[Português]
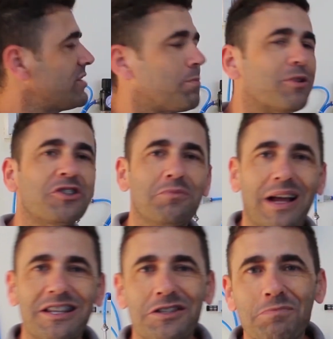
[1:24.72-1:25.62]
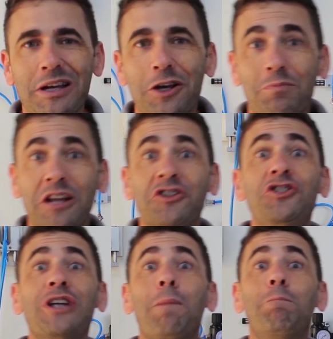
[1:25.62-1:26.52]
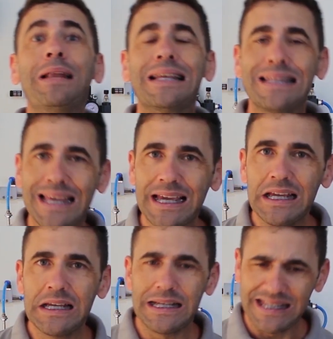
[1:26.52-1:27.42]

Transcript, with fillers: nos aproximar desse painel para a gente aprender